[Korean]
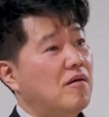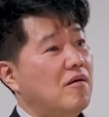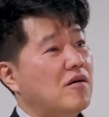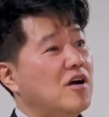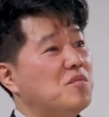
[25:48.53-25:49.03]

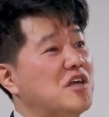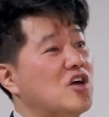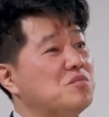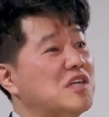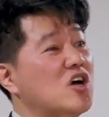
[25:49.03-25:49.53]
그게
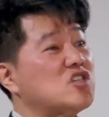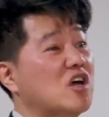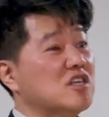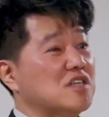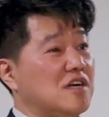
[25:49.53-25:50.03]
믿어,
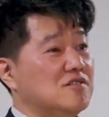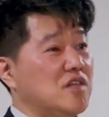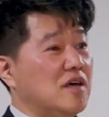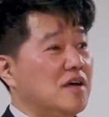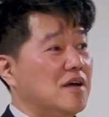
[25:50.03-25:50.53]
믿어져야 되잖아.
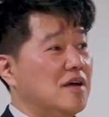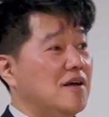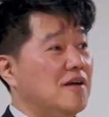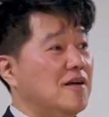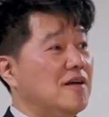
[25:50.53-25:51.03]
근데,
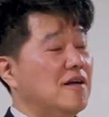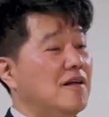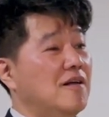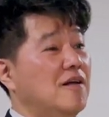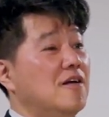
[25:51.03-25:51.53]

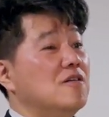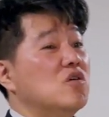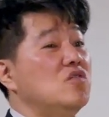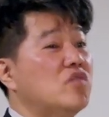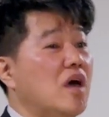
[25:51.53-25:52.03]

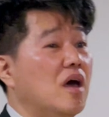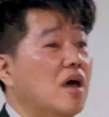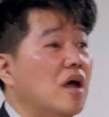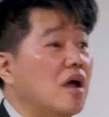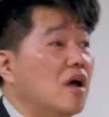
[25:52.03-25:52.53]

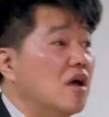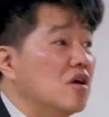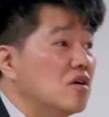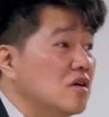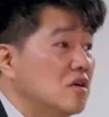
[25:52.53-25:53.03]
근데
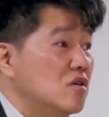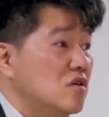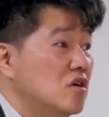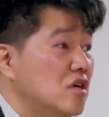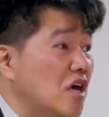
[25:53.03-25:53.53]

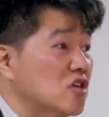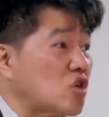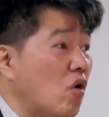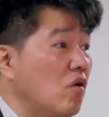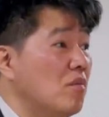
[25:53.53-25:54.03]
이게
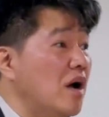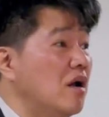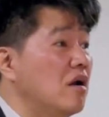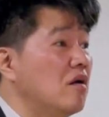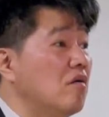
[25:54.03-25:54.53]

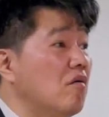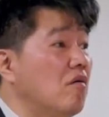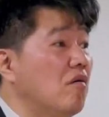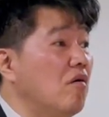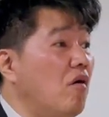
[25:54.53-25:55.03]
정말
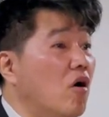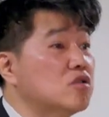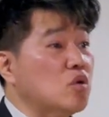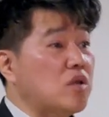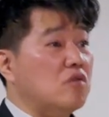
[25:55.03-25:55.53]

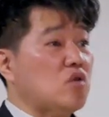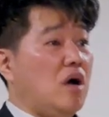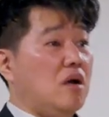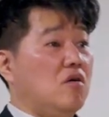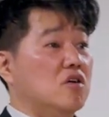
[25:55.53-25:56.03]
얼토당토
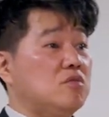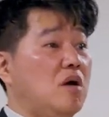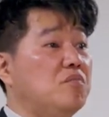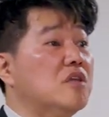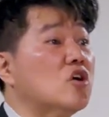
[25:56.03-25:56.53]
안 한 것
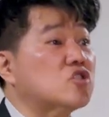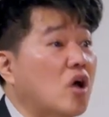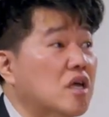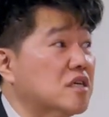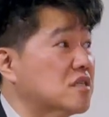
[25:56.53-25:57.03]
같지만
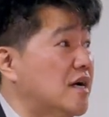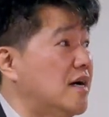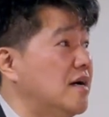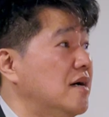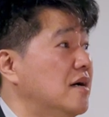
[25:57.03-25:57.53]
믿어져야 되잖아.
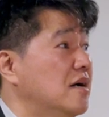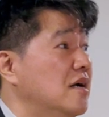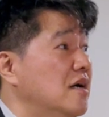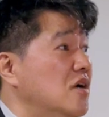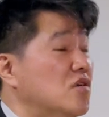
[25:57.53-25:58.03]

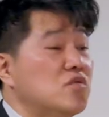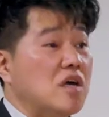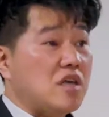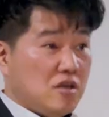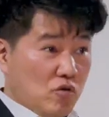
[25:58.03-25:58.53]

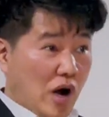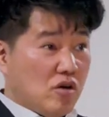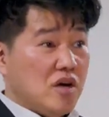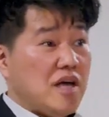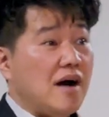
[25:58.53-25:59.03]
근데
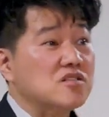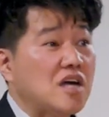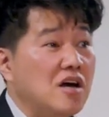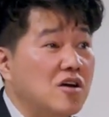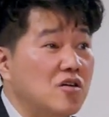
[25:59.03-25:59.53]
과거의
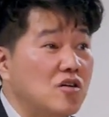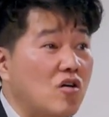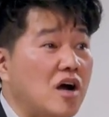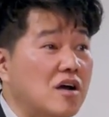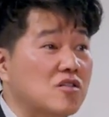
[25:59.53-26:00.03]
양자
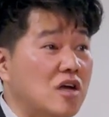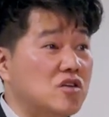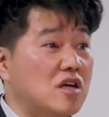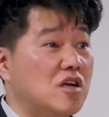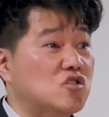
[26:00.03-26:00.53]
역학에 대한
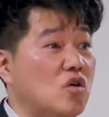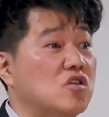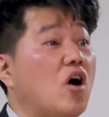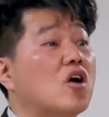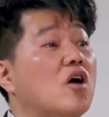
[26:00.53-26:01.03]
얘기를 했죠.
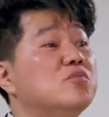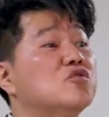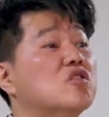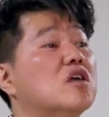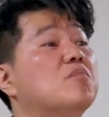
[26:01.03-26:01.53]

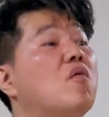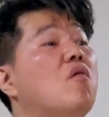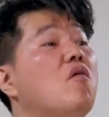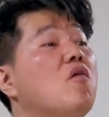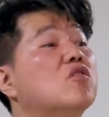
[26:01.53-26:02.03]
여러분들이
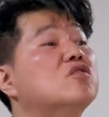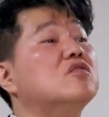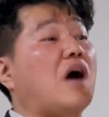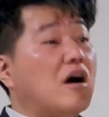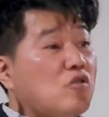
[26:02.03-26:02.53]
모두
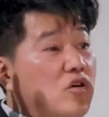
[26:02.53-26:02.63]
갖고